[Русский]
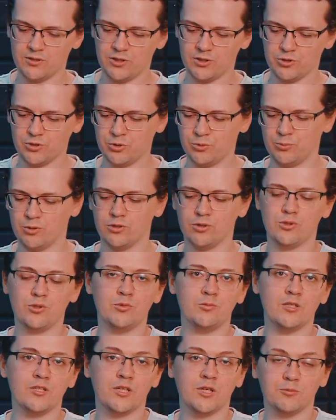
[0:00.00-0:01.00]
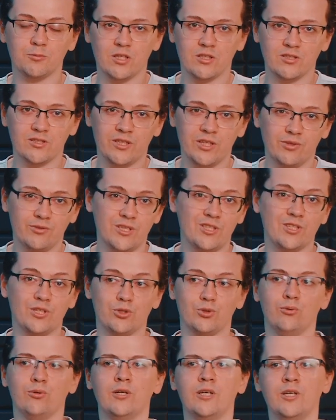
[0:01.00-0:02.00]
чтобы просто посмотреть, что же
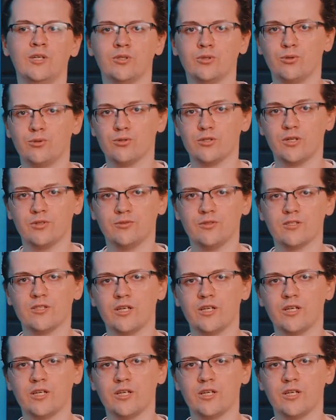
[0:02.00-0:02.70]
будет. Типа,